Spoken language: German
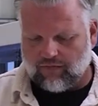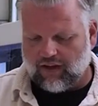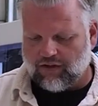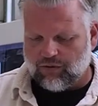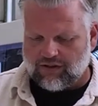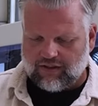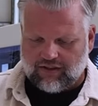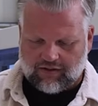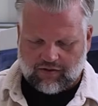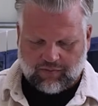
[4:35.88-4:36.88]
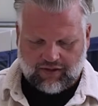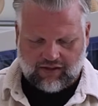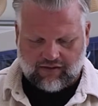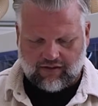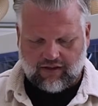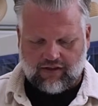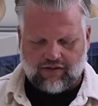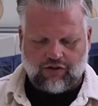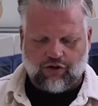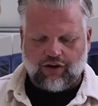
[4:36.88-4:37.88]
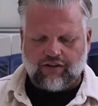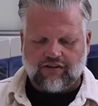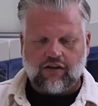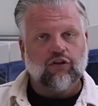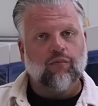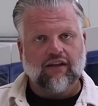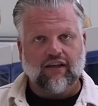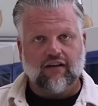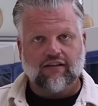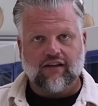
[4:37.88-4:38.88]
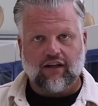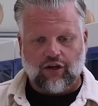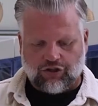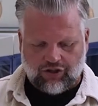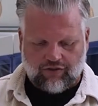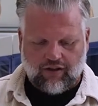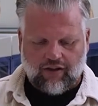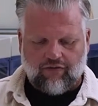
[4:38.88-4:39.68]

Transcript: Ich nutze dieses Bild. Sie könnten es auch nochmal jederzeit löschen.